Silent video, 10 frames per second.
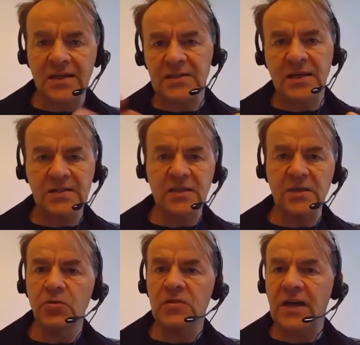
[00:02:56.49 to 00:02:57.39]
Das heißt,
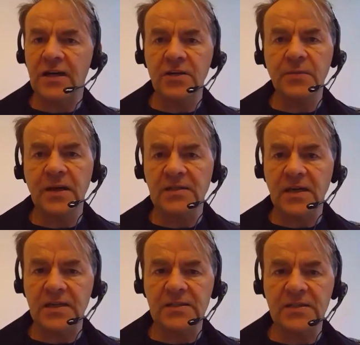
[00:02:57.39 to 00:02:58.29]
ich muss gar nicht mehr als
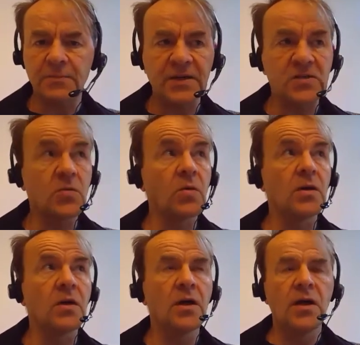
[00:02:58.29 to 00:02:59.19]
einzelne
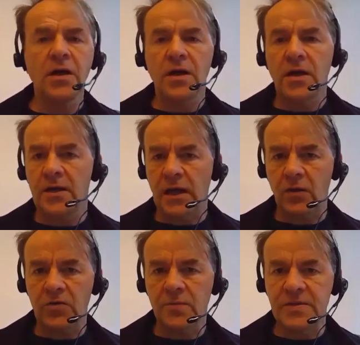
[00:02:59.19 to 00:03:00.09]
Person ein
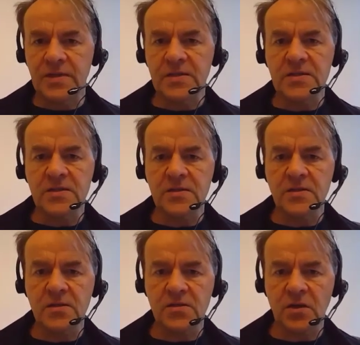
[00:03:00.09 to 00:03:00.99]
Auto besitzen,